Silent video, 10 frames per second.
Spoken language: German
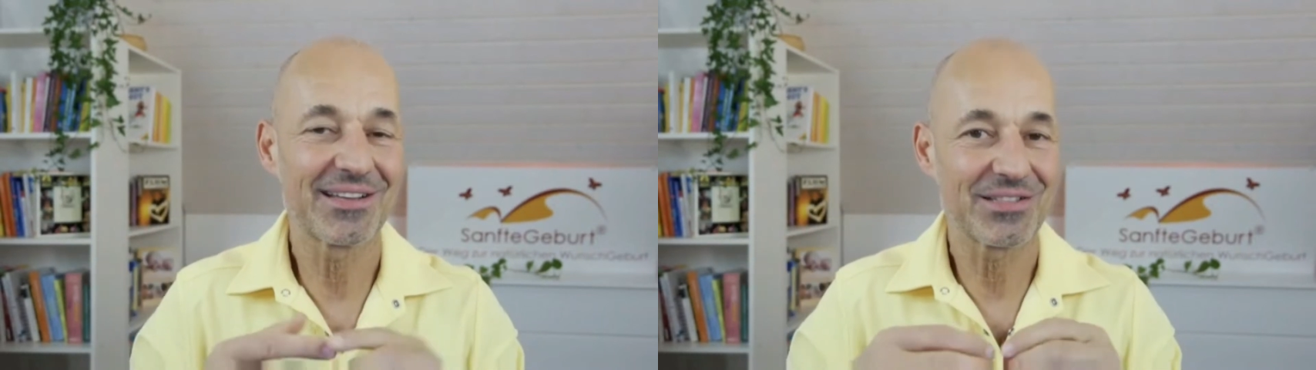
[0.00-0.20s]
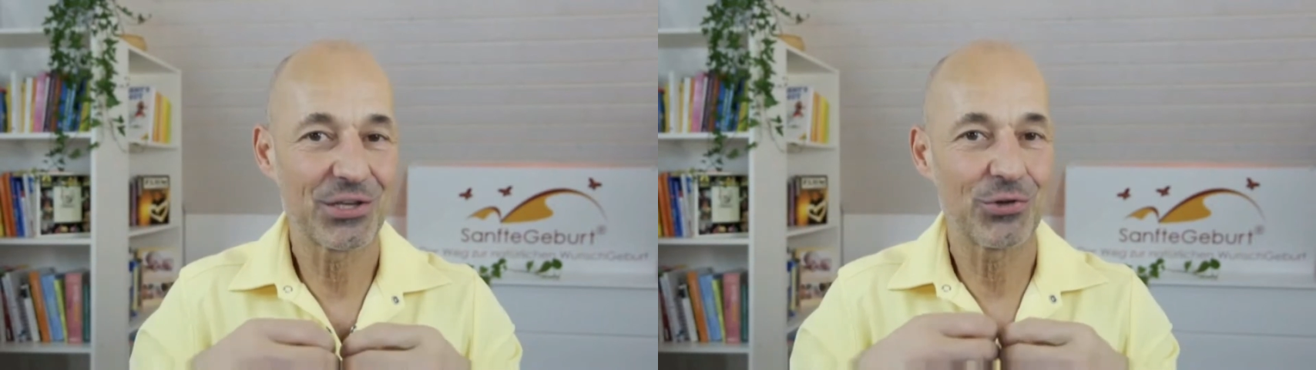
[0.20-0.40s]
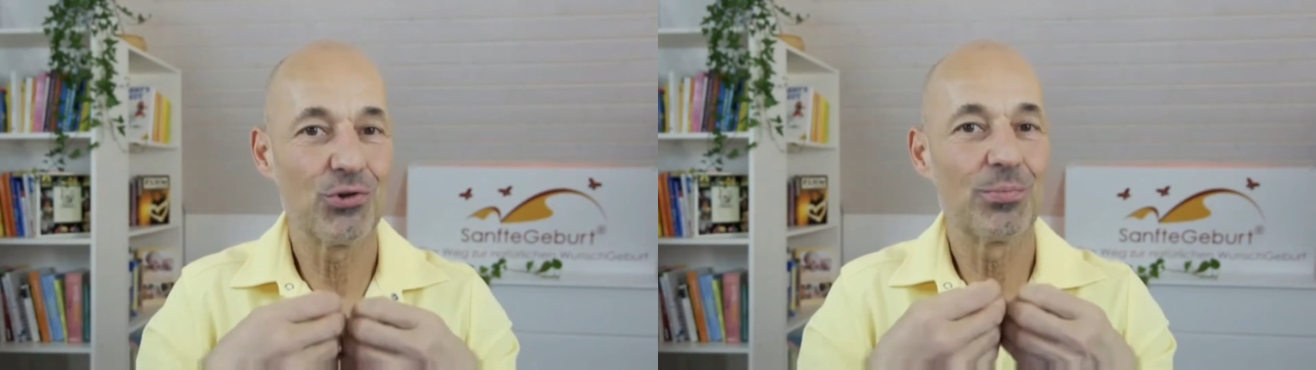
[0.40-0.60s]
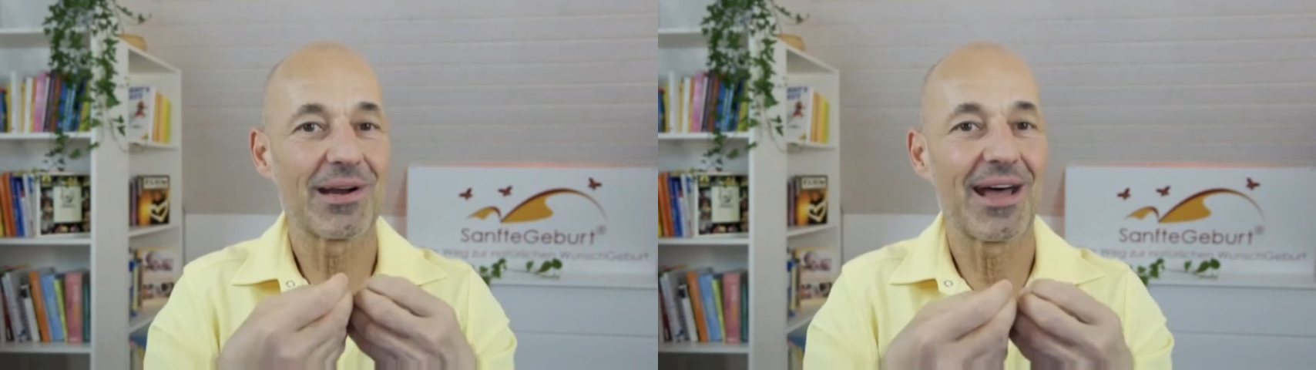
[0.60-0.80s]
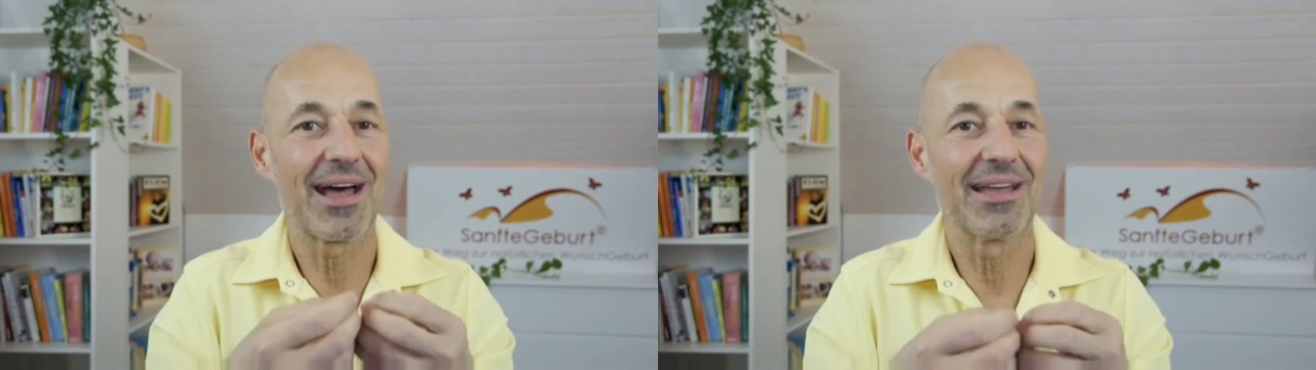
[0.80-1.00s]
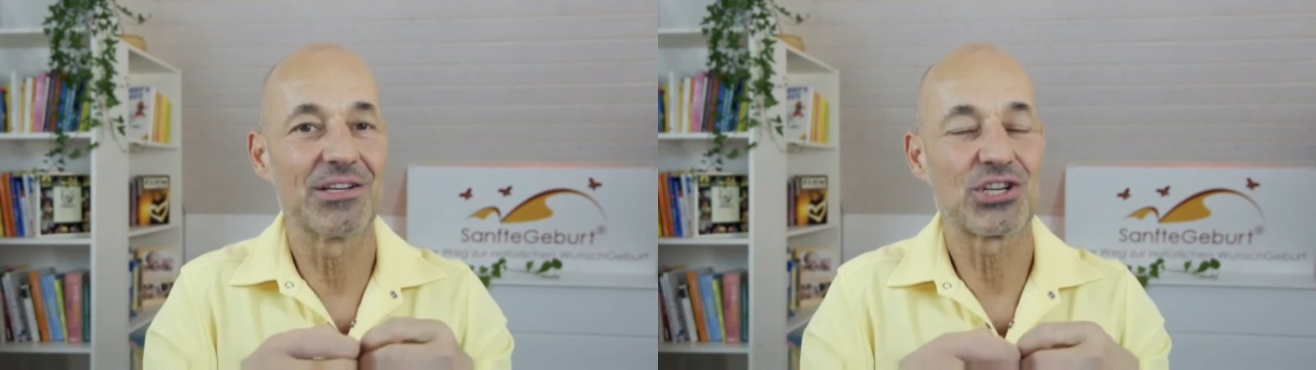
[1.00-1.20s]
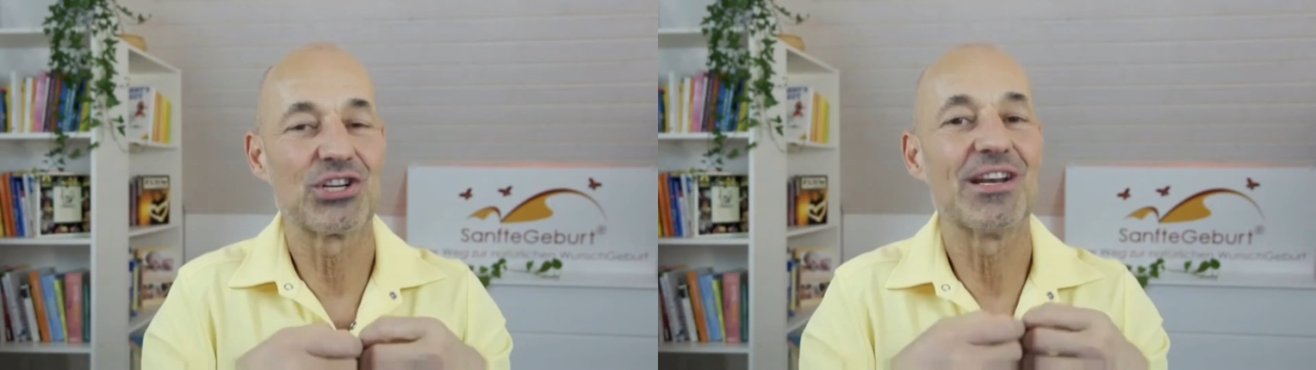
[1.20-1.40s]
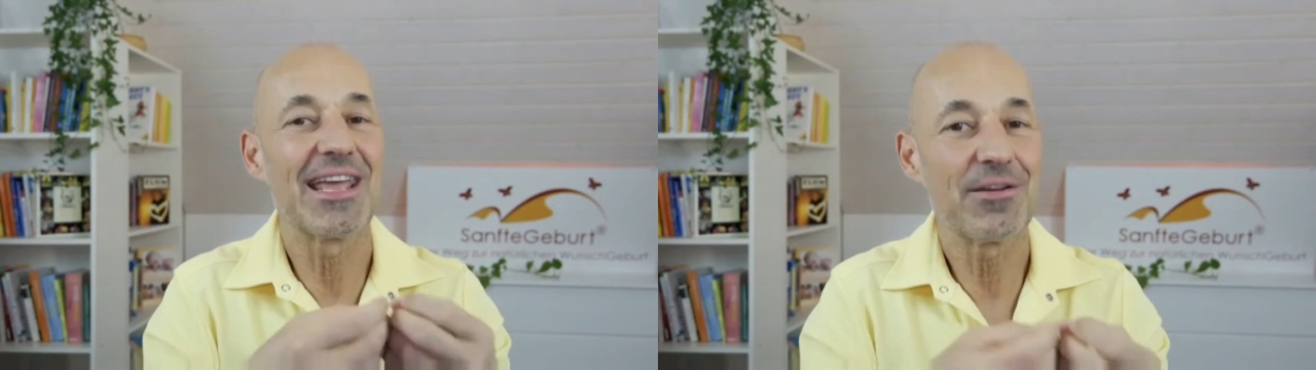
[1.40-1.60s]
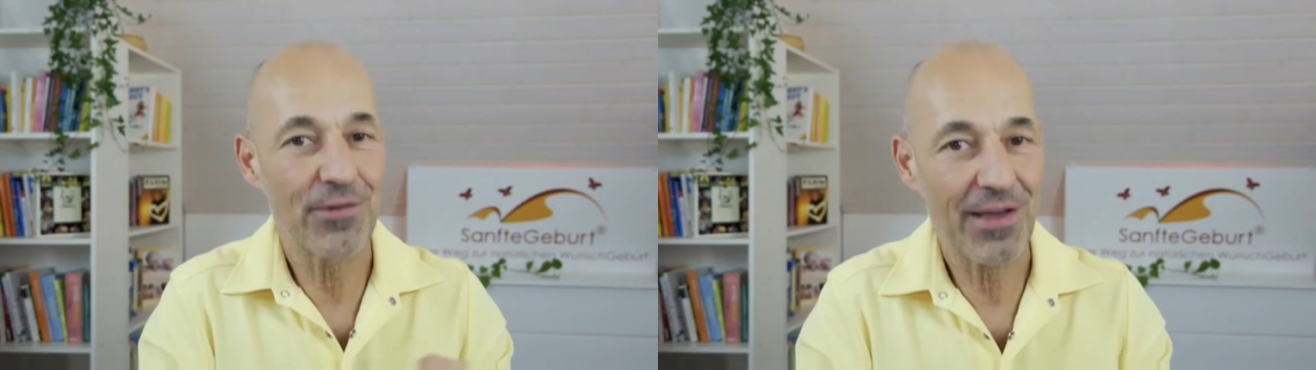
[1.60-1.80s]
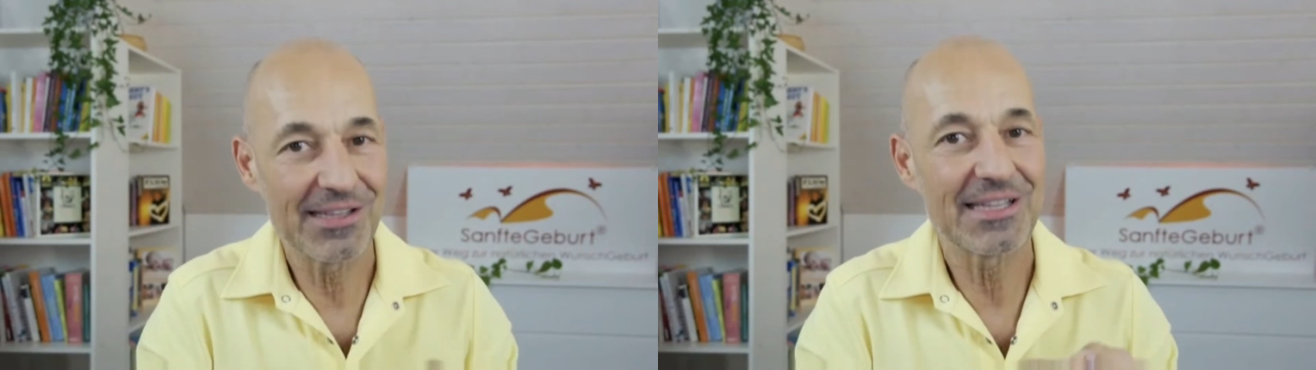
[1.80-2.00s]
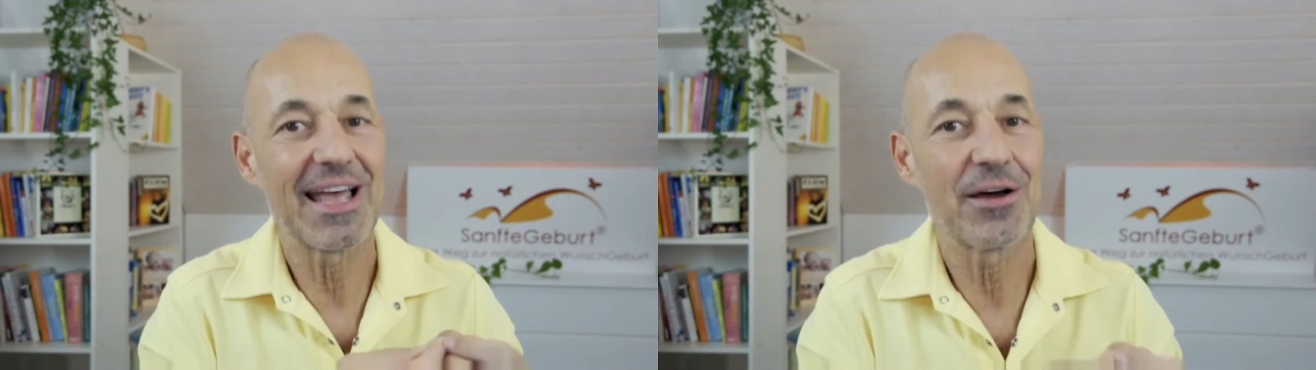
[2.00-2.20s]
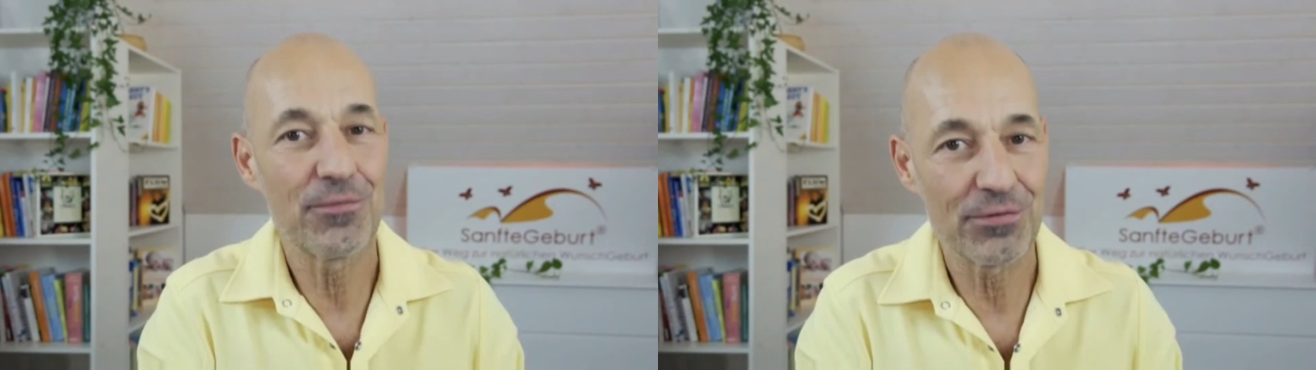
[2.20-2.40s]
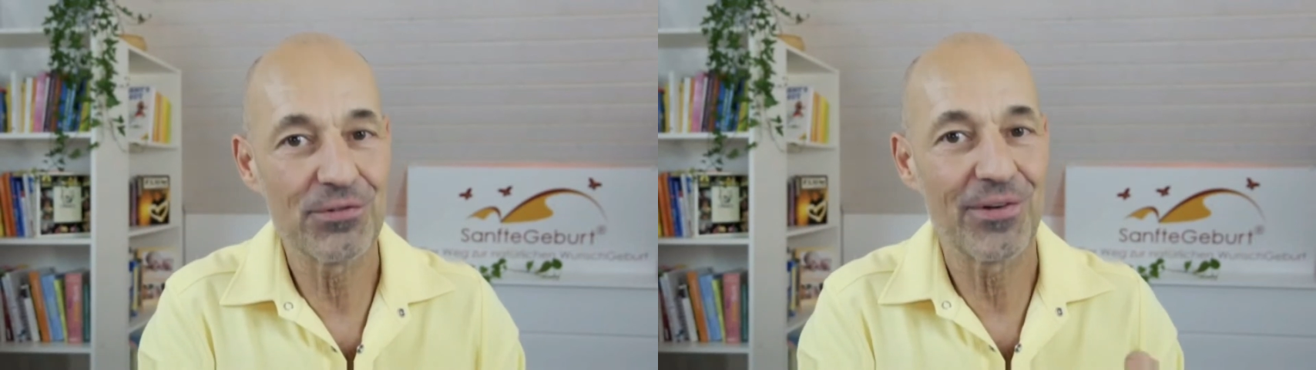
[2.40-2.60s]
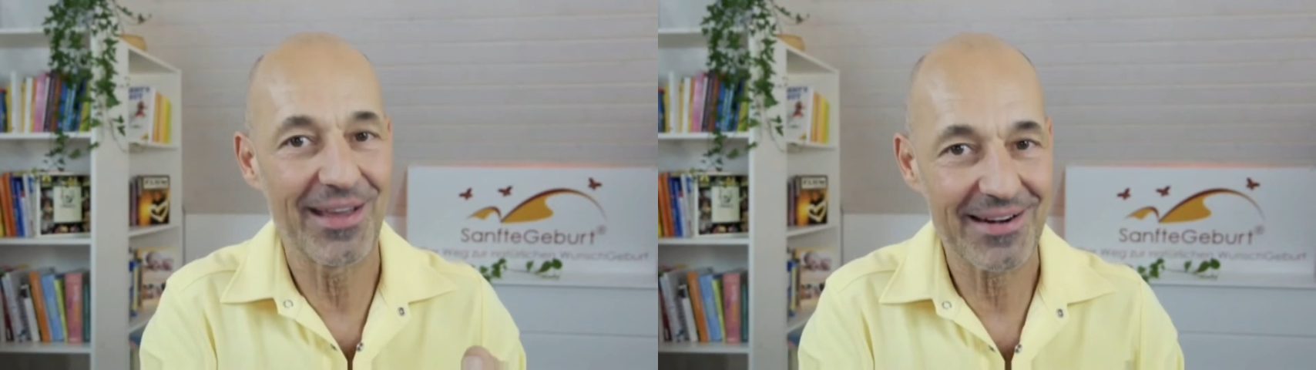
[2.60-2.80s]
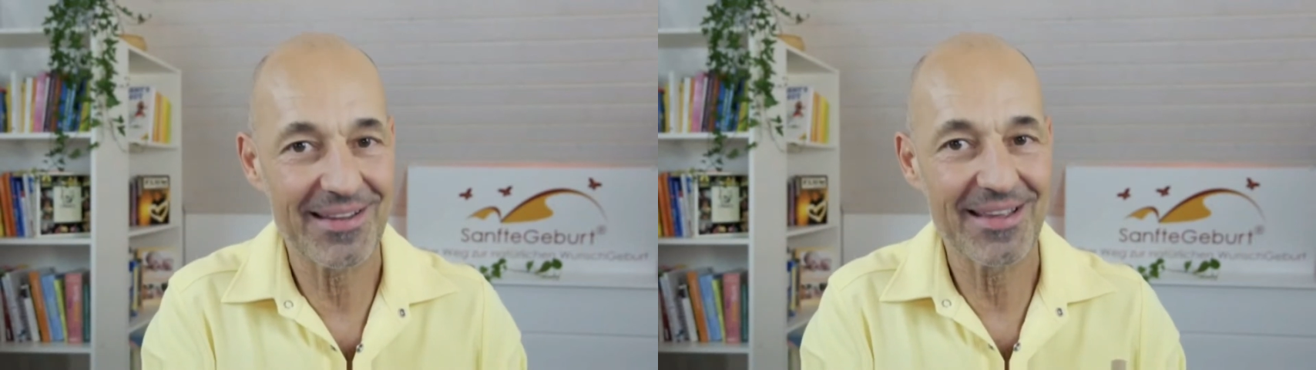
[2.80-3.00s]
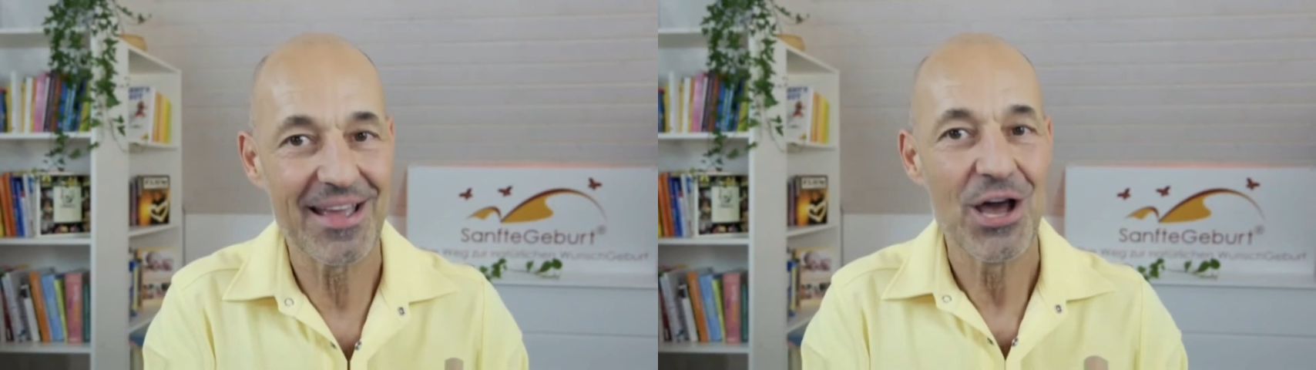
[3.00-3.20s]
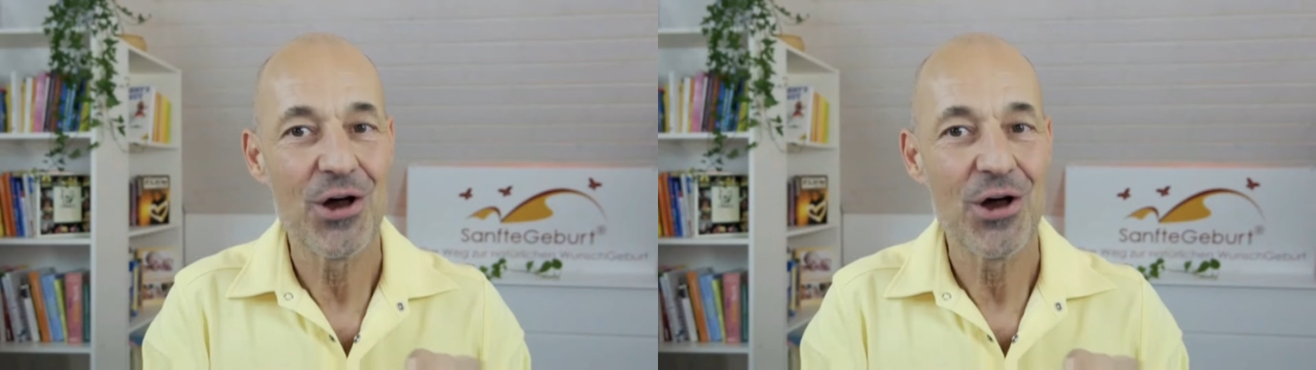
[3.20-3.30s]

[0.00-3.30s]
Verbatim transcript: dass ich über ein Schneefeld laufen werde